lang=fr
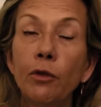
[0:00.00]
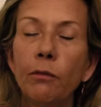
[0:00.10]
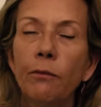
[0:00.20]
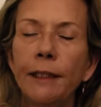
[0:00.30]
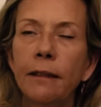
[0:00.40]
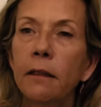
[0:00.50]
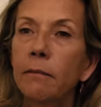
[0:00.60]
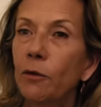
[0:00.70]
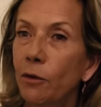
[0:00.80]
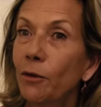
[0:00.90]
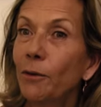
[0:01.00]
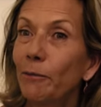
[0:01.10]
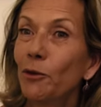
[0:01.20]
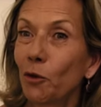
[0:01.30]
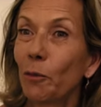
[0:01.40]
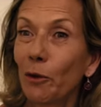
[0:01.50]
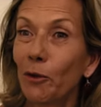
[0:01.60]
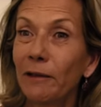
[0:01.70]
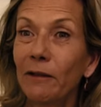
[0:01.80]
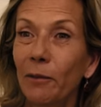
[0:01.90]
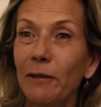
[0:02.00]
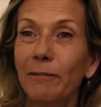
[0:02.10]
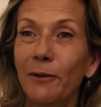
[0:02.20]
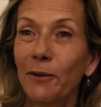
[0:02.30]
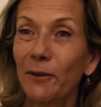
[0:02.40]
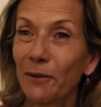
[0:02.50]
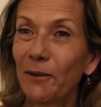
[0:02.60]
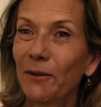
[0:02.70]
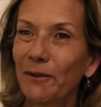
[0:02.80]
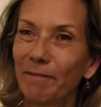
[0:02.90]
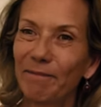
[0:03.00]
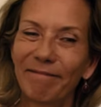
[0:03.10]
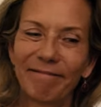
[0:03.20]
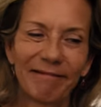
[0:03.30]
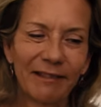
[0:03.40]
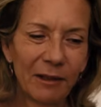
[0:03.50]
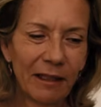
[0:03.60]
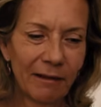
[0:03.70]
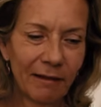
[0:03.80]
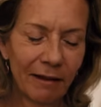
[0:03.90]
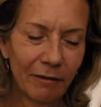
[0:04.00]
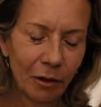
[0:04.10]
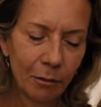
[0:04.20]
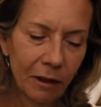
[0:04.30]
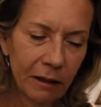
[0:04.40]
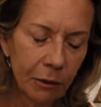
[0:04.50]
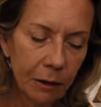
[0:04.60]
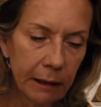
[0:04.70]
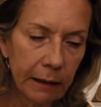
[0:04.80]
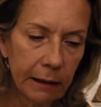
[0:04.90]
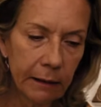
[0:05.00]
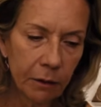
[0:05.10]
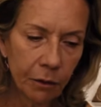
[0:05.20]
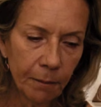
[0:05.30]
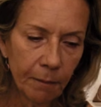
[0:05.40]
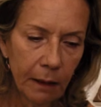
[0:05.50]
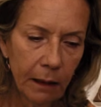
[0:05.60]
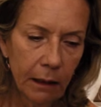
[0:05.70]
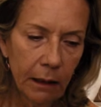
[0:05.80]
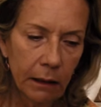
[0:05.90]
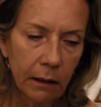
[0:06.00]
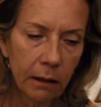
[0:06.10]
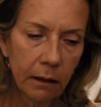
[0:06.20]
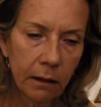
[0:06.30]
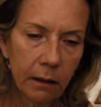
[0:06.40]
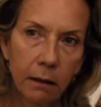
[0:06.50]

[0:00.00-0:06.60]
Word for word: soumission me, surprend énormément euh, dans la formulation de ta question. C'est euh,